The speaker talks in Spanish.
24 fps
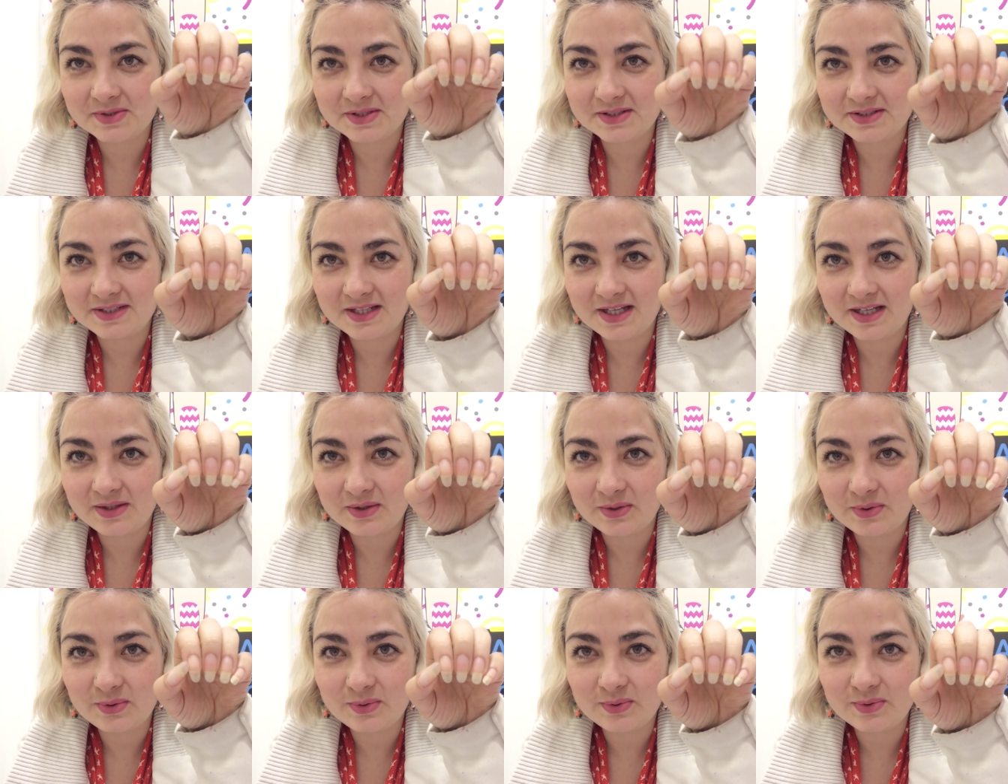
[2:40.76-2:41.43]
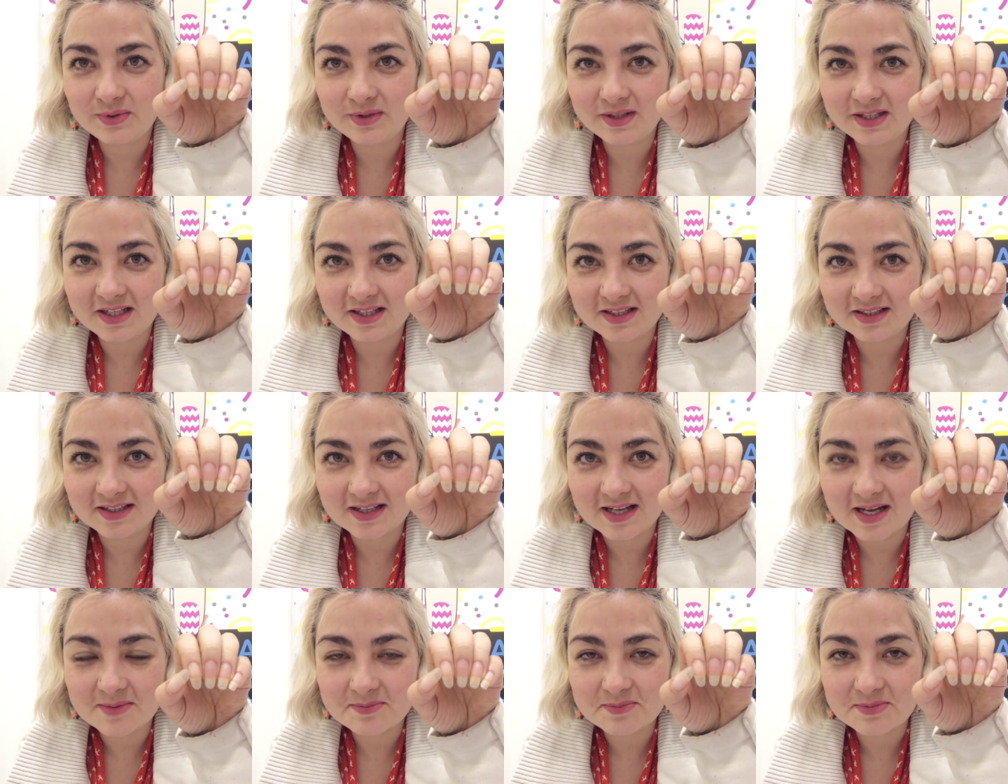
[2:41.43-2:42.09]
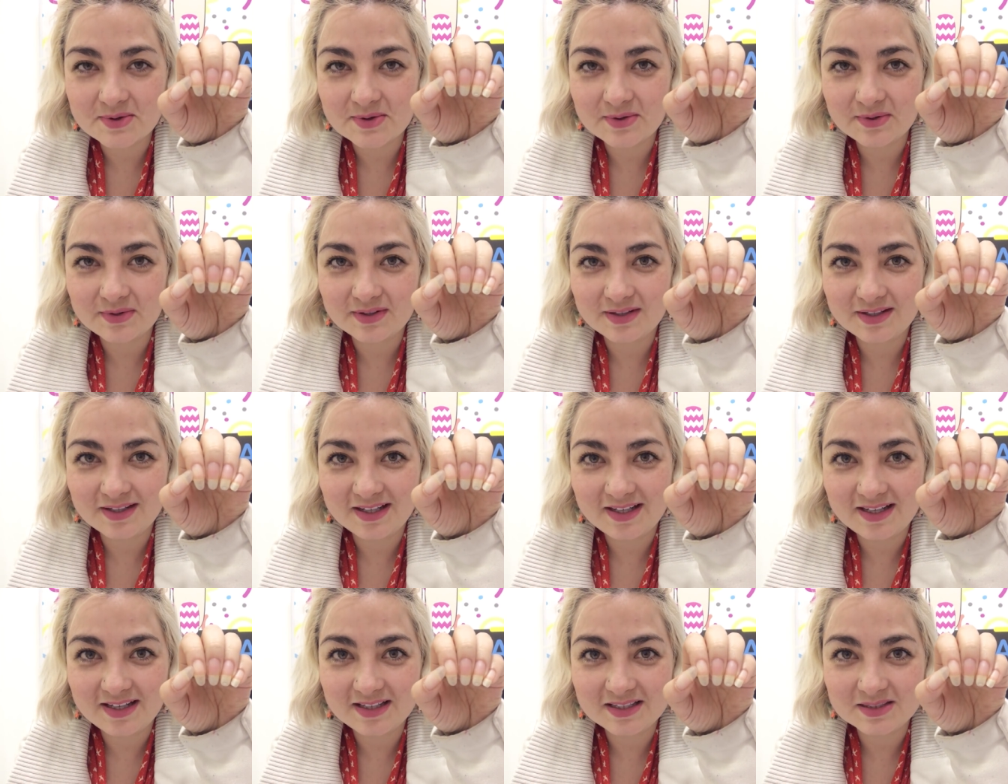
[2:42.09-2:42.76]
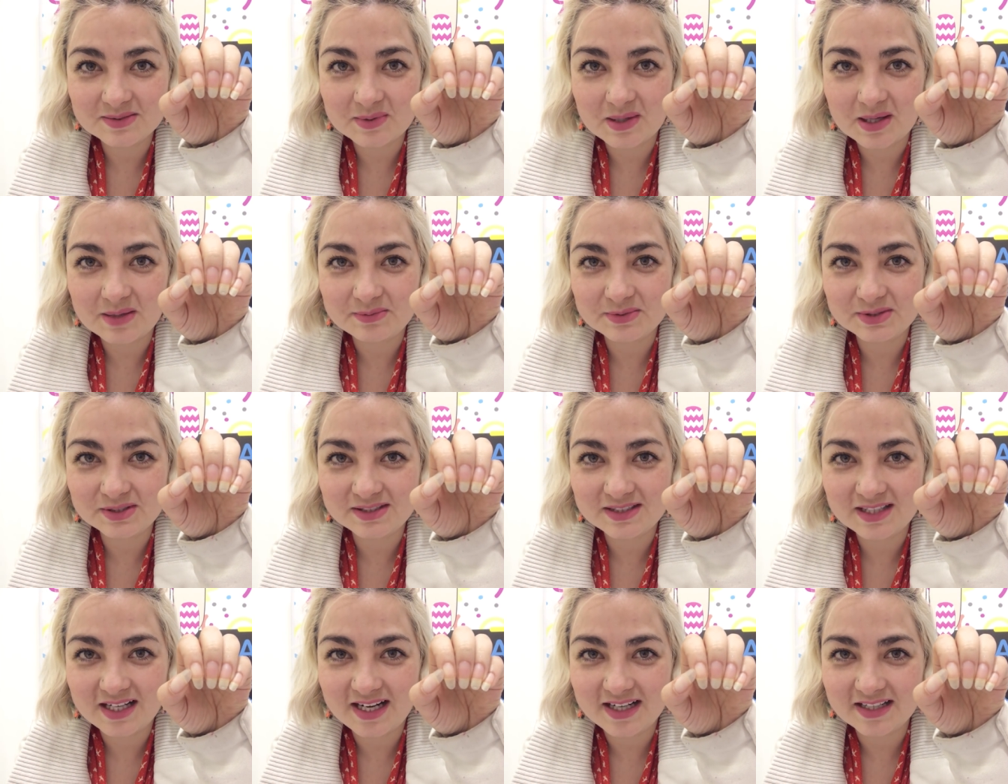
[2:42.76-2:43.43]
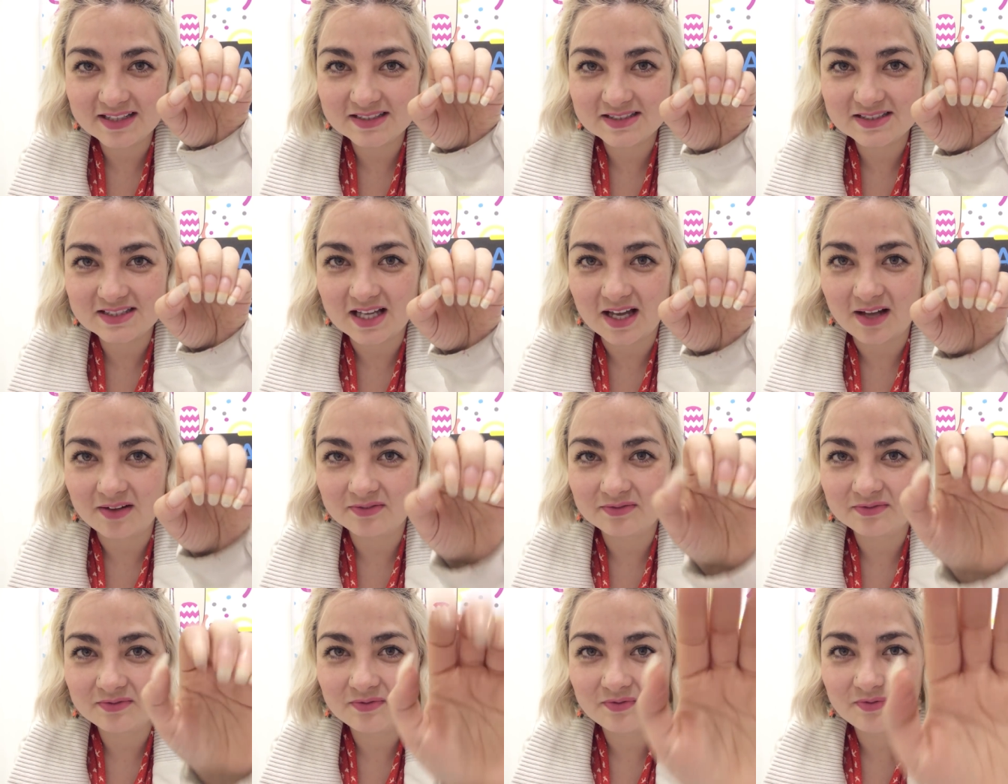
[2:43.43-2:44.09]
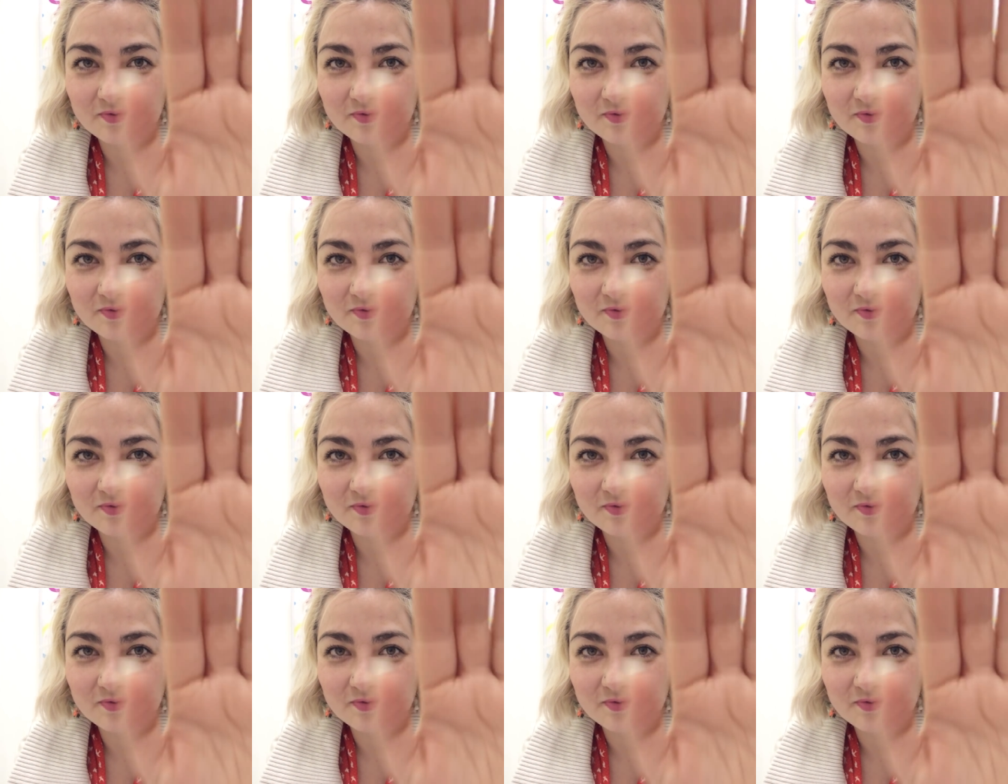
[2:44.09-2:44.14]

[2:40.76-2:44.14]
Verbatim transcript: Vamos a hacer un gran cambio y les voy a mostrar ya.